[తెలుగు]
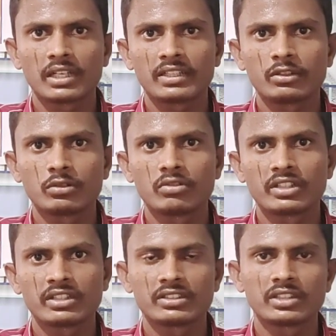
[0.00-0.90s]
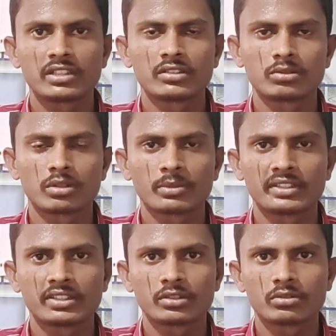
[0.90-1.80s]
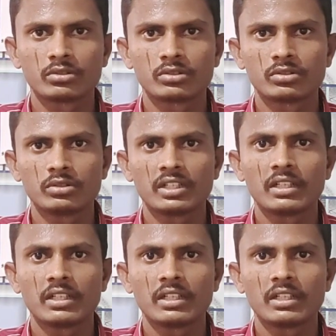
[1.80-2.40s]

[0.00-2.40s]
అలాగే టూ వీలర్ ఇన్సూరెన్స్ కూడా మనం చేసుకోవచ్చు